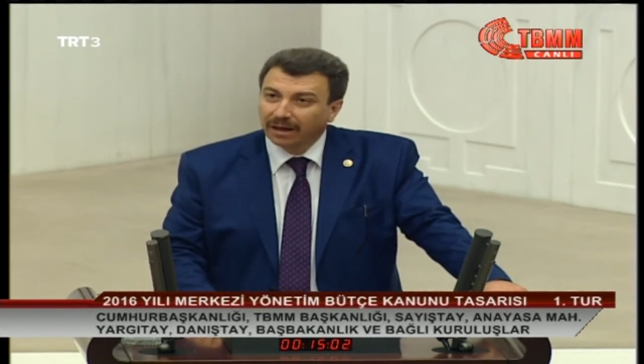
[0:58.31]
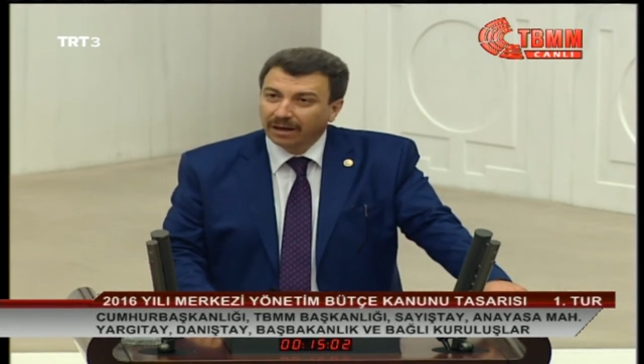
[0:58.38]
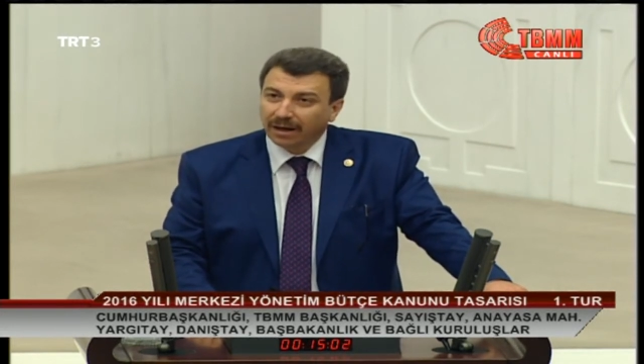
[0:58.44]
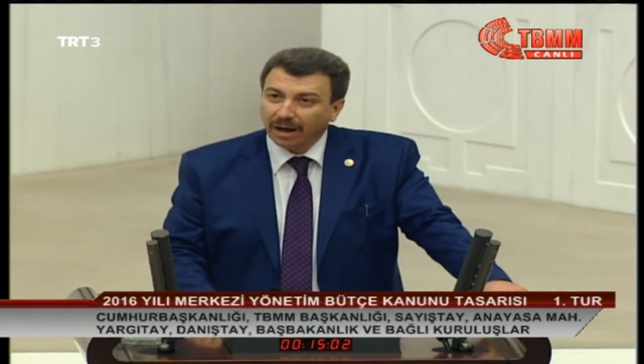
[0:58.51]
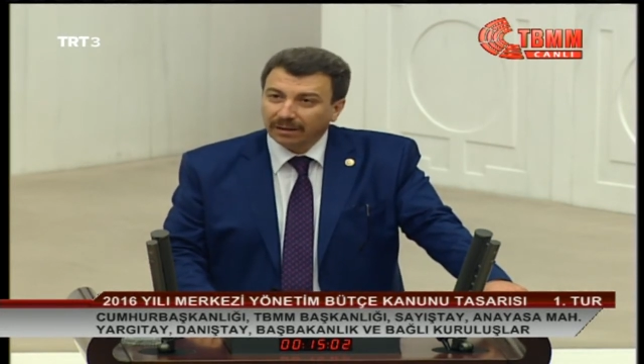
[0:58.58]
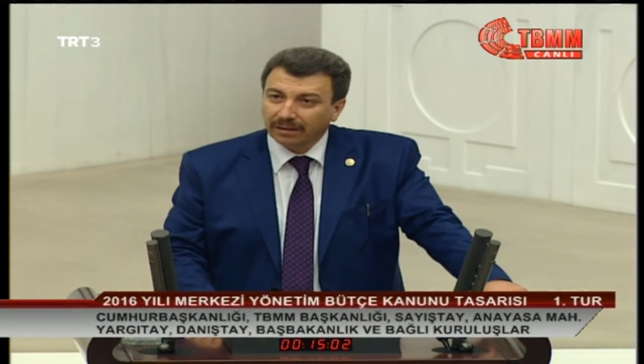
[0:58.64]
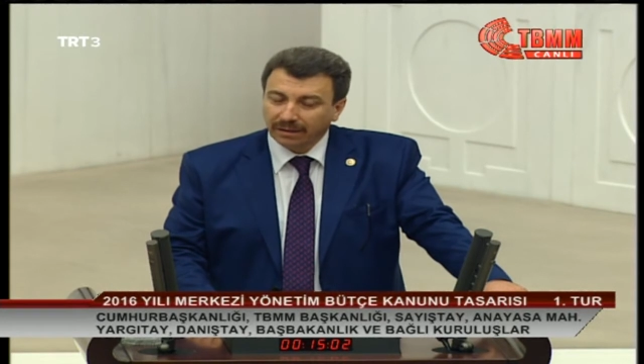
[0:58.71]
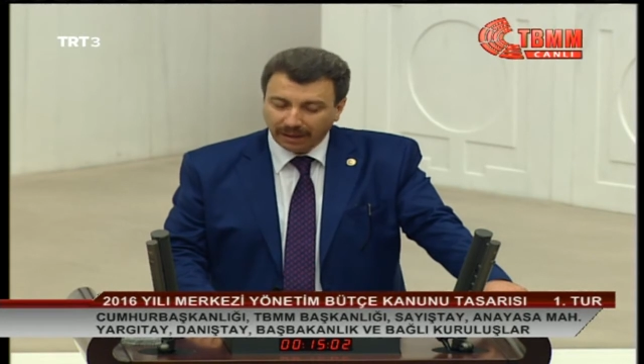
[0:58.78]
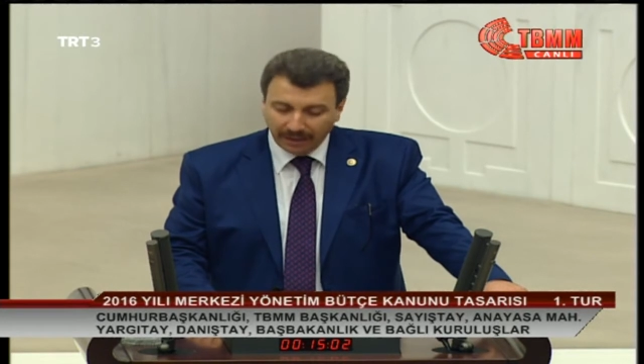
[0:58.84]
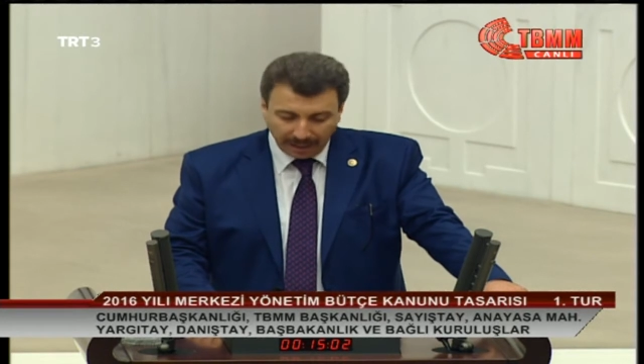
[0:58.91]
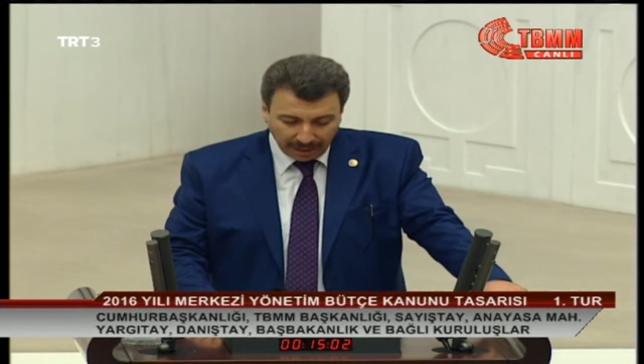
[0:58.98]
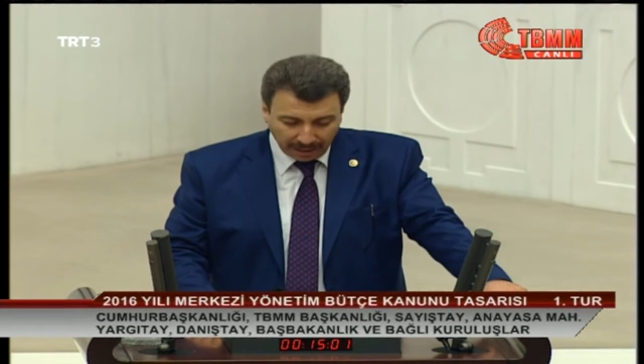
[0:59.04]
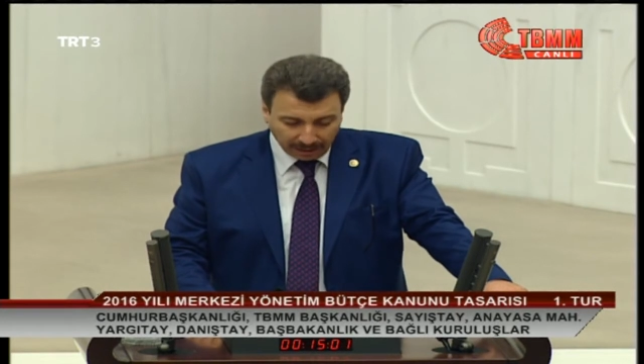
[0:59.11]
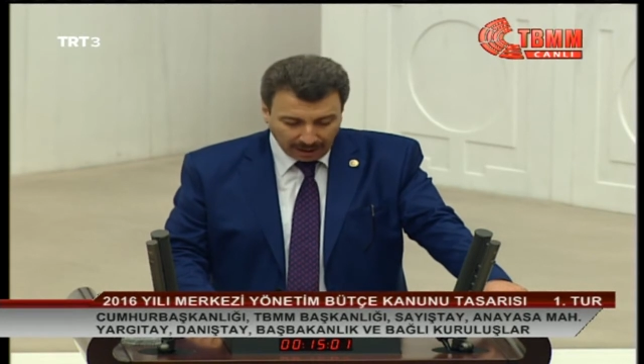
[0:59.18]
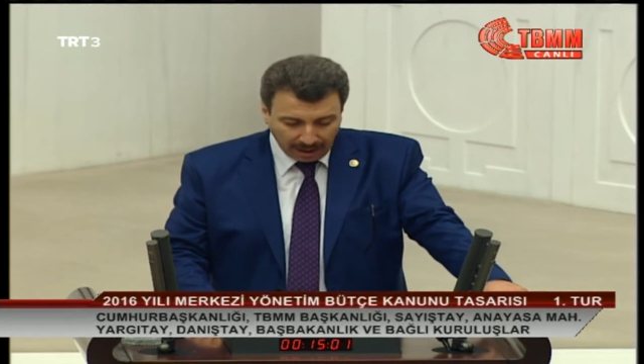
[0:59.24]

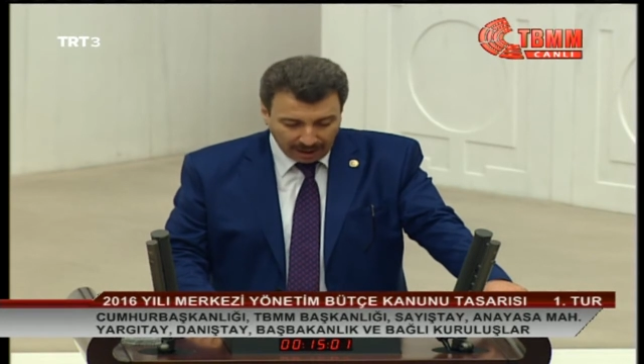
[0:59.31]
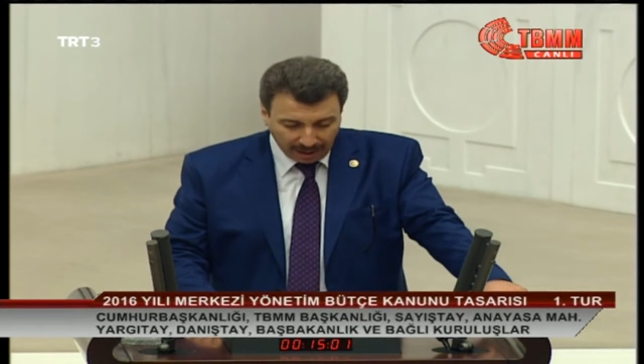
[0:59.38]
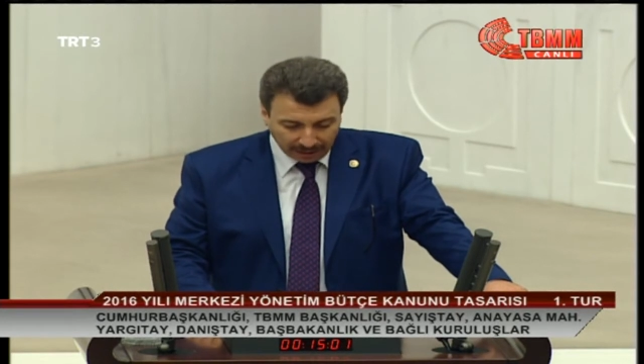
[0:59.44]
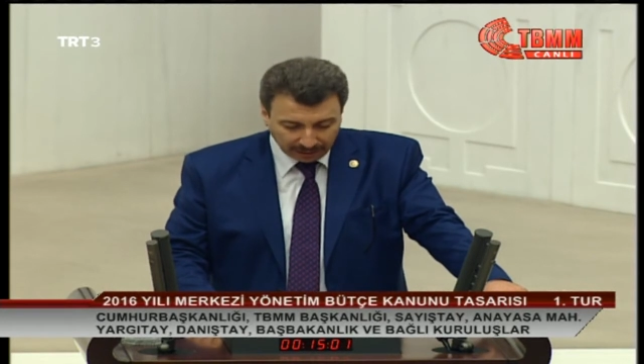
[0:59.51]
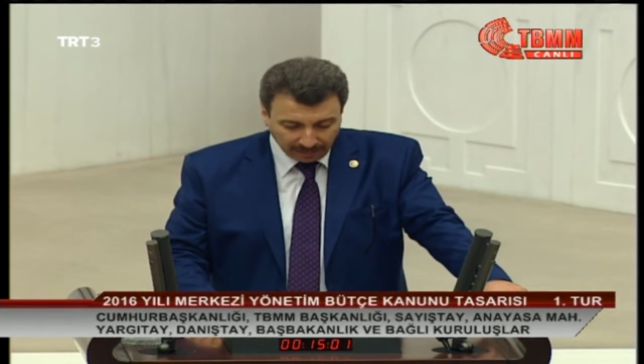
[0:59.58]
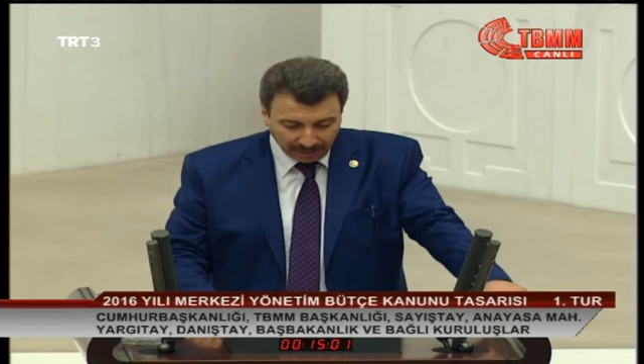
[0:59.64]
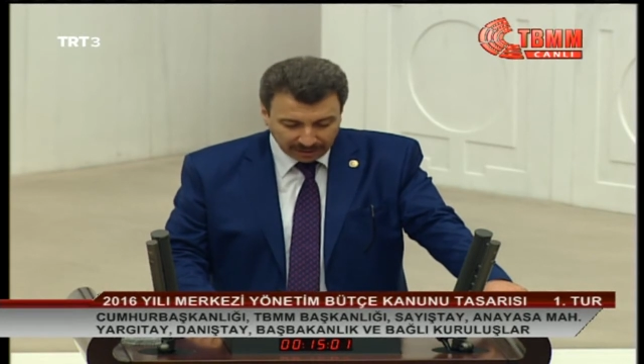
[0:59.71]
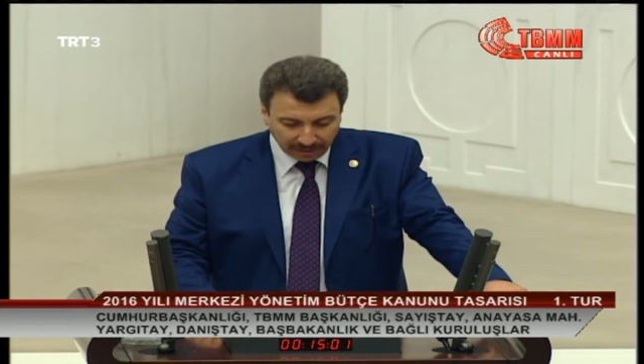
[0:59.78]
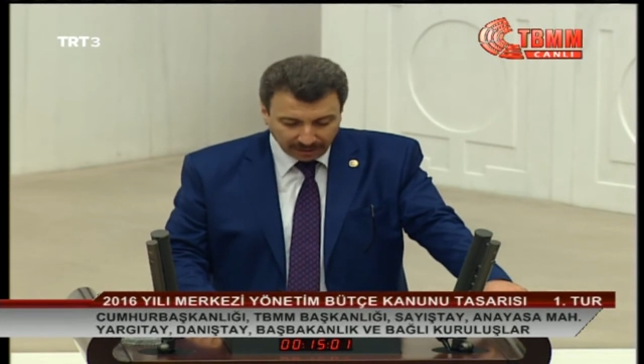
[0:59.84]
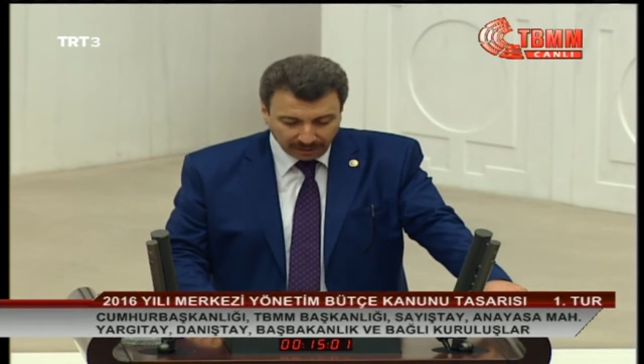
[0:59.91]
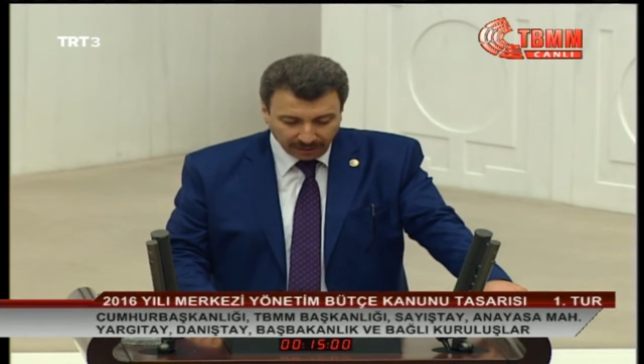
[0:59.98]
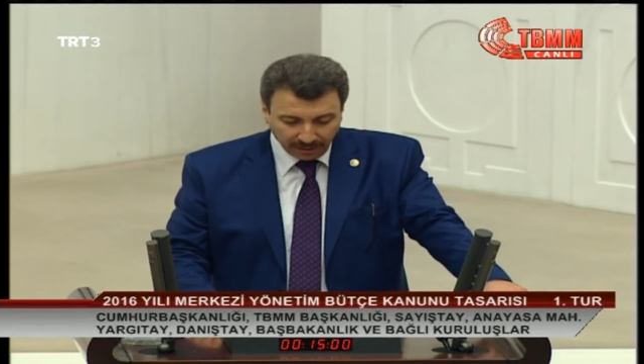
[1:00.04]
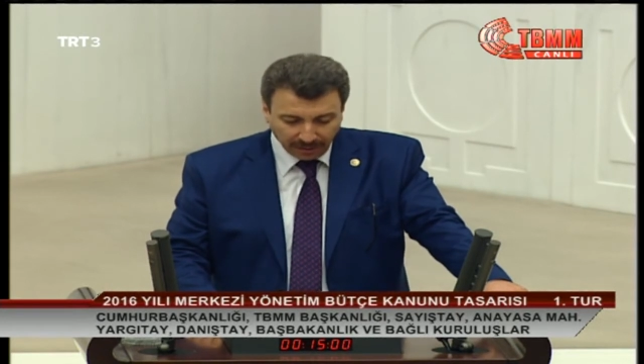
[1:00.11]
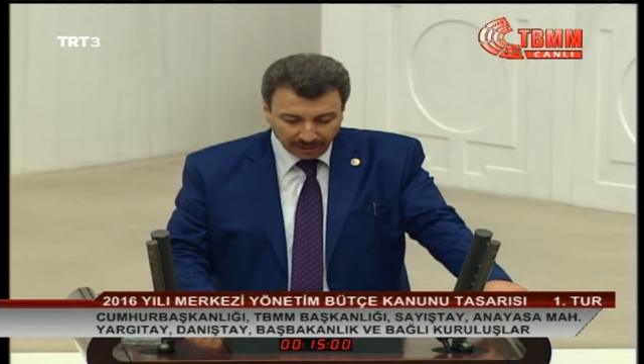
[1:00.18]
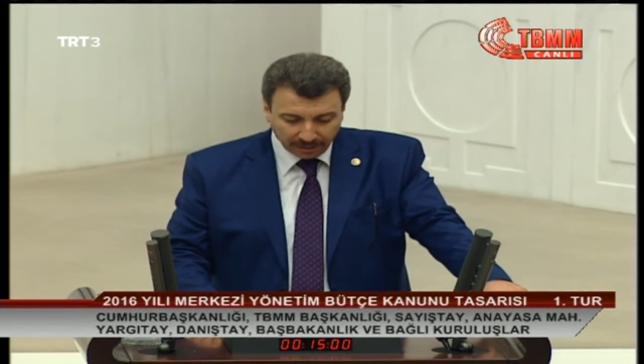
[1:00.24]
katlanarak artması